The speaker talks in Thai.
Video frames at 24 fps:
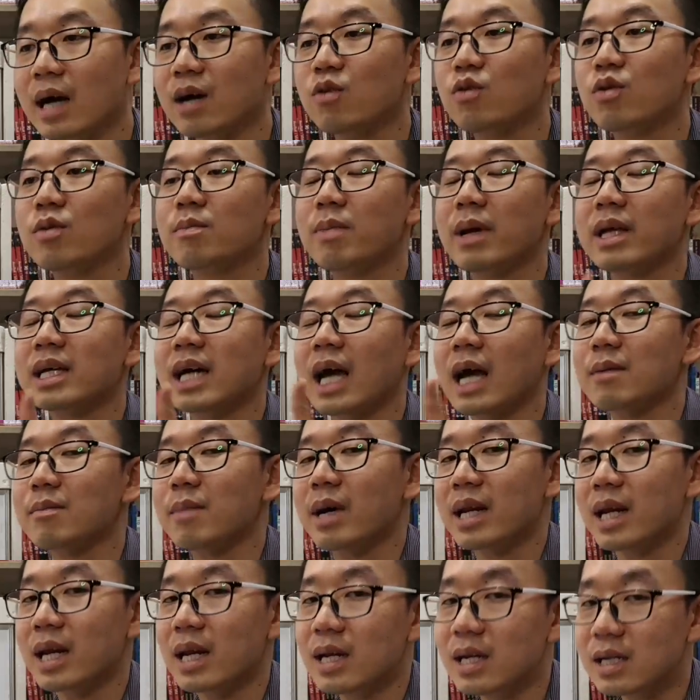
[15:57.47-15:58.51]
ถ้าคุณเป็นไข
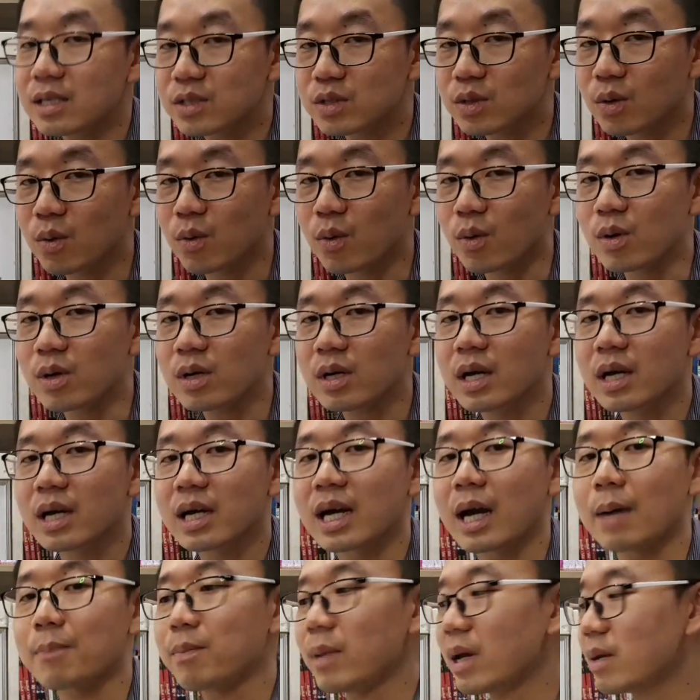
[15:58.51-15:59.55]
มันในเลือดสูง
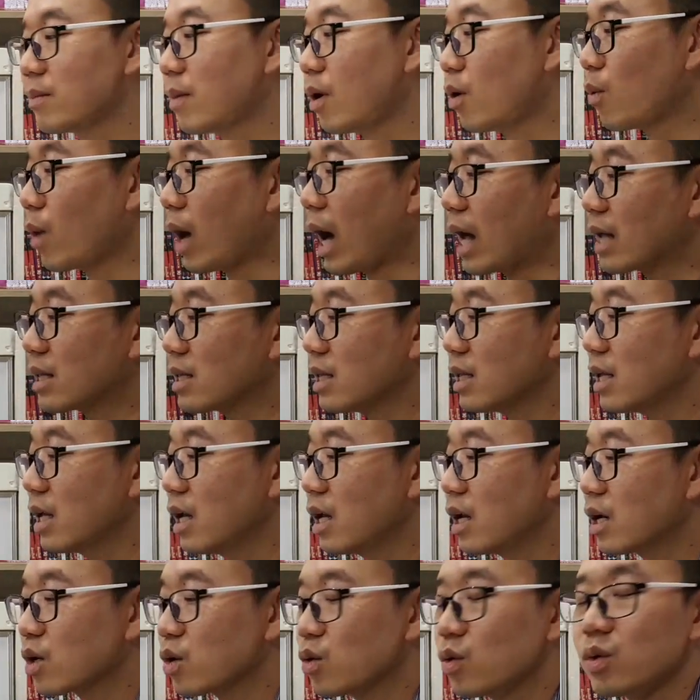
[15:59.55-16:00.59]
กับเป็นเบาหวาน
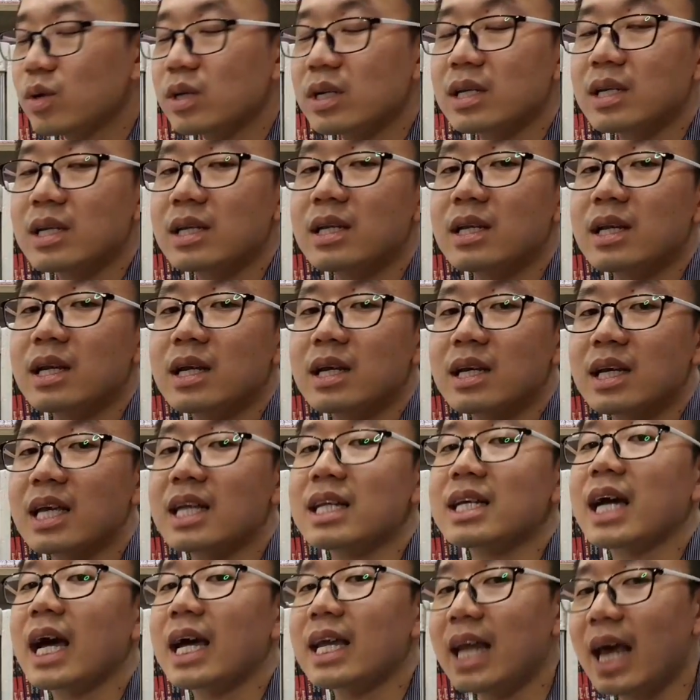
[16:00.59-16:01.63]
คุณ
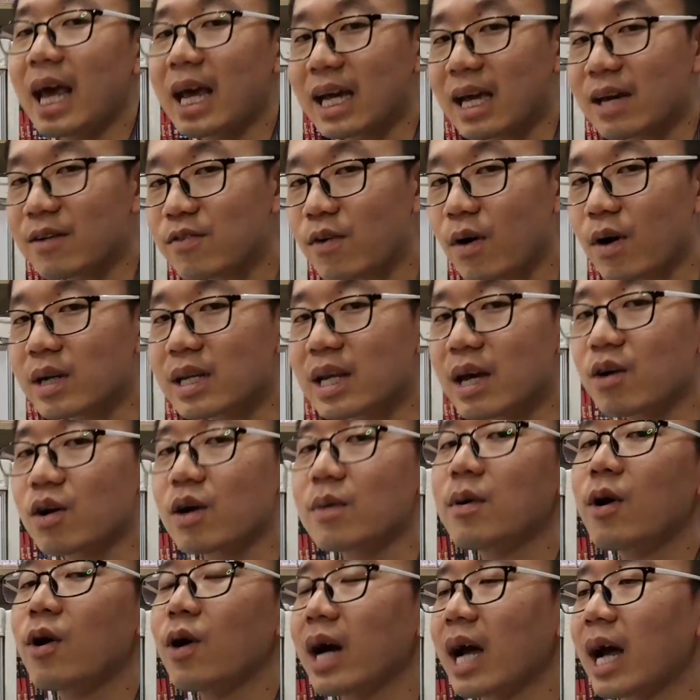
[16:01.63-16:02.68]
กินไข่แดงแค่ฟองเดียว
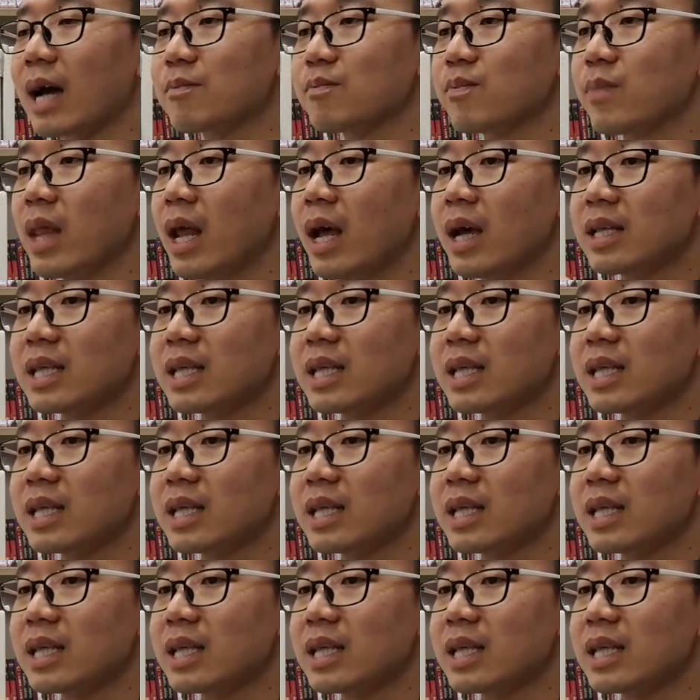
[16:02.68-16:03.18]
ก็พอครับ